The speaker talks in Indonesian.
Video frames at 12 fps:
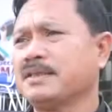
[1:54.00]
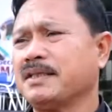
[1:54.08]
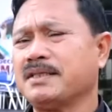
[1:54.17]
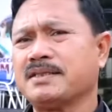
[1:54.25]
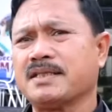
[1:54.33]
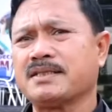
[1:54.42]

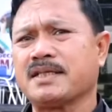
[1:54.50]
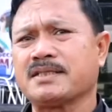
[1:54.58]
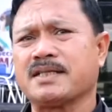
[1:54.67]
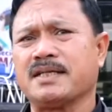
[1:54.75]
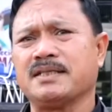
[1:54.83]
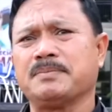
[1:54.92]
Jadi saya senang
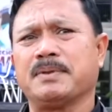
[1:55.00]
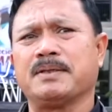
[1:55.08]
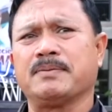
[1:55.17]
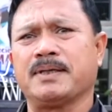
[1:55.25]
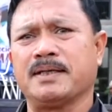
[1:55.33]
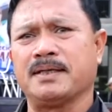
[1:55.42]
sekali
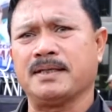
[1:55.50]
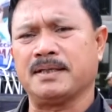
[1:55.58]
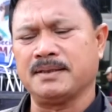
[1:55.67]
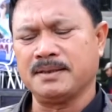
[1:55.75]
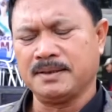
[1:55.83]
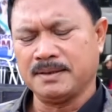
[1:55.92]
bahwa
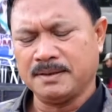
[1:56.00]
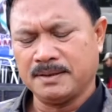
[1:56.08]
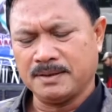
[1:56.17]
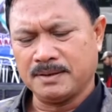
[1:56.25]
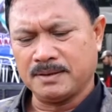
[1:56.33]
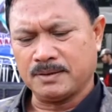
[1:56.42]

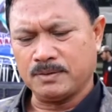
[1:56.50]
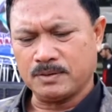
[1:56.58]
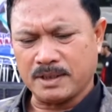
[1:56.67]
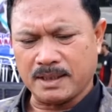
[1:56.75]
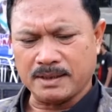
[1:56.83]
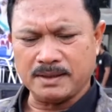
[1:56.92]

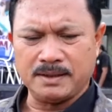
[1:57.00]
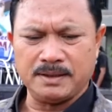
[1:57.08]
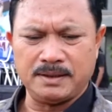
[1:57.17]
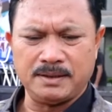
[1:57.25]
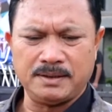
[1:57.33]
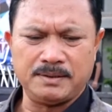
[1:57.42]
kota ini